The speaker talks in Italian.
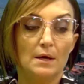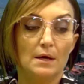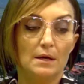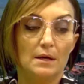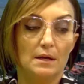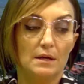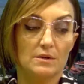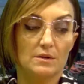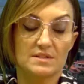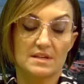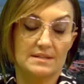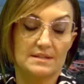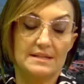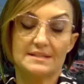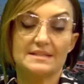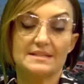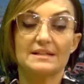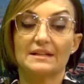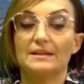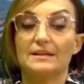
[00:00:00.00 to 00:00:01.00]
eh, la
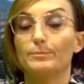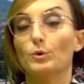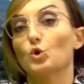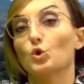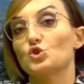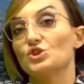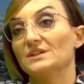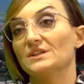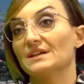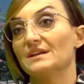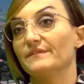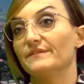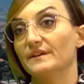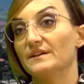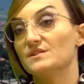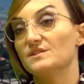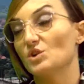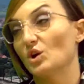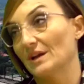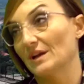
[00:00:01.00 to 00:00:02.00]
stessa, tipologia di
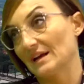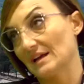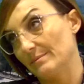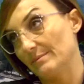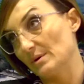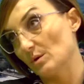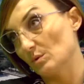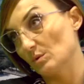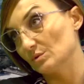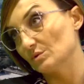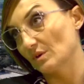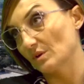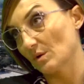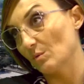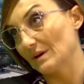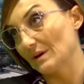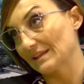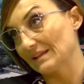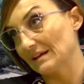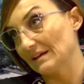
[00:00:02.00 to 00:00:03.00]
riflessione anche per quanto
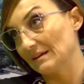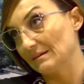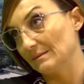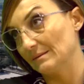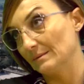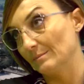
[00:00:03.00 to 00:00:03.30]
riguarda la,